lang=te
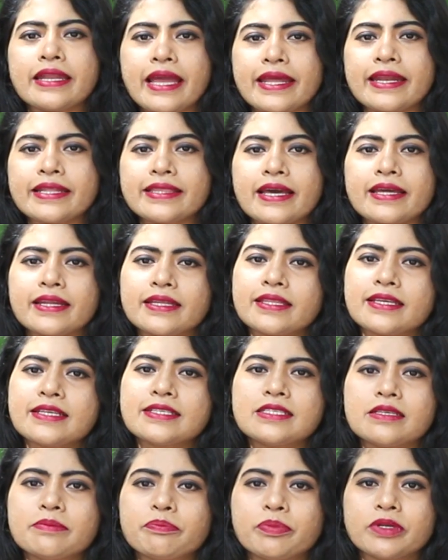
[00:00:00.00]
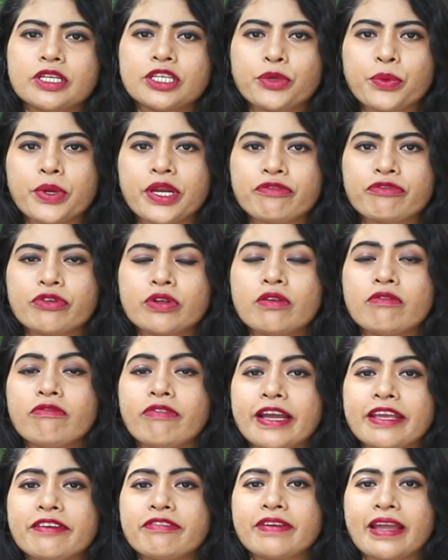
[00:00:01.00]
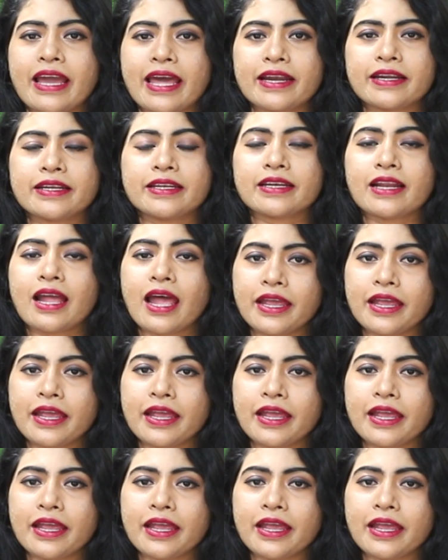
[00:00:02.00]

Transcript: నయనతారది సింపుల్ బ్యూటిఫుల్ వైఫ్ క్యారెక్టర్